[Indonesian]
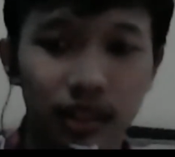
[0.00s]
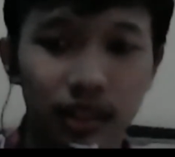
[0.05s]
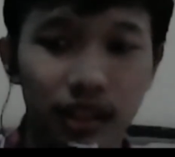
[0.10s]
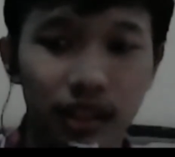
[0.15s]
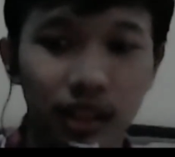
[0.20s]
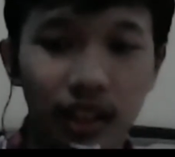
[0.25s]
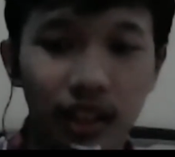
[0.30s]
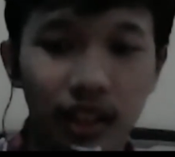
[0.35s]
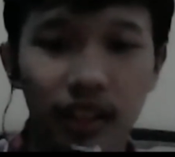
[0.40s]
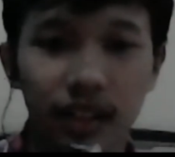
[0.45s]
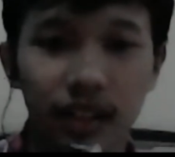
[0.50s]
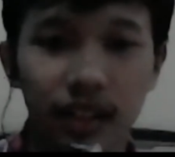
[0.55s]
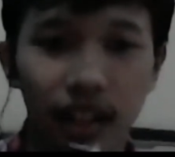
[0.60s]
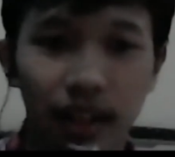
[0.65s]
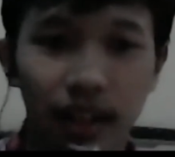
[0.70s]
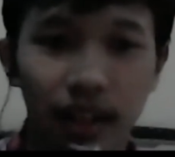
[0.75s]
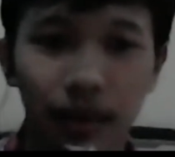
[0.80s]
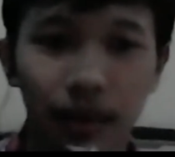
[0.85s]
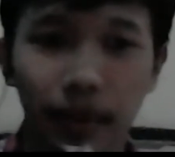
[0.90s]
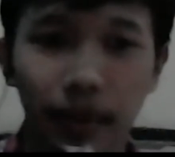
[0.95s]
di
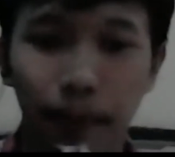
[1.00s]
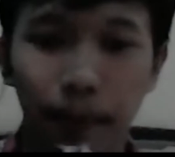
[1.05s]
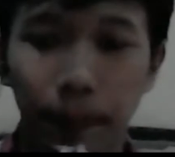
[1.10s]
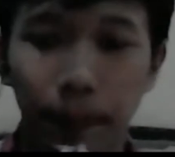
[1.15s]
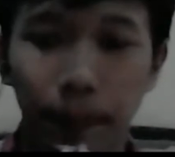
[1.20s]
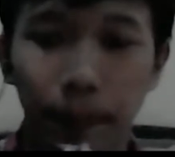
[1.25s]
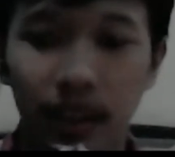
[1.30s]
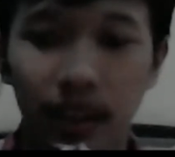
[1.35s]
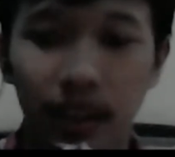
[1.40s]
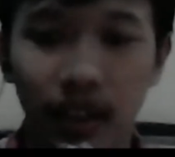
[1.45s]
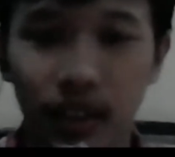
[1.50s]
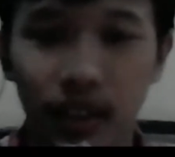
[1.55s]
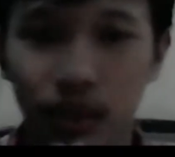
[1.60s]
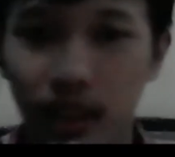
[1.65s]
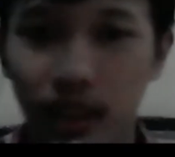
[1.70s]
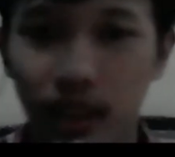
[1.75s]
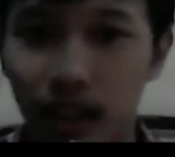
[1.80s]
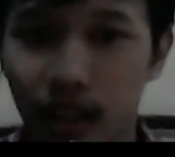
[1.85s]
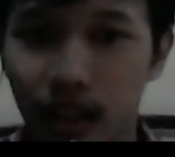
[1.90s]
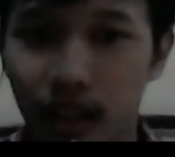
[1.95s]
kajian pada
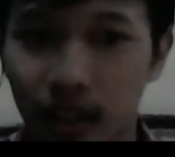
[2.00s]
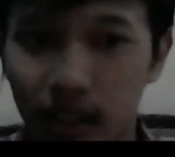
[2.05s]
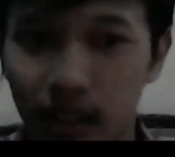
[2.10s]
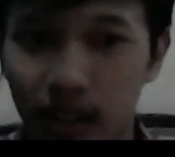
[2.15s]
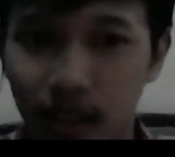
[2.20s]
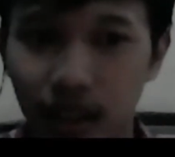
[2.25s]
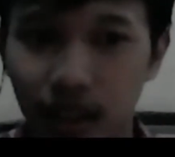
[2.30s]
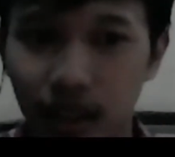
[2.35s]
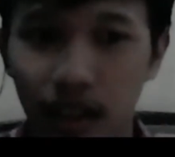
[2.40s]
sore hari ini.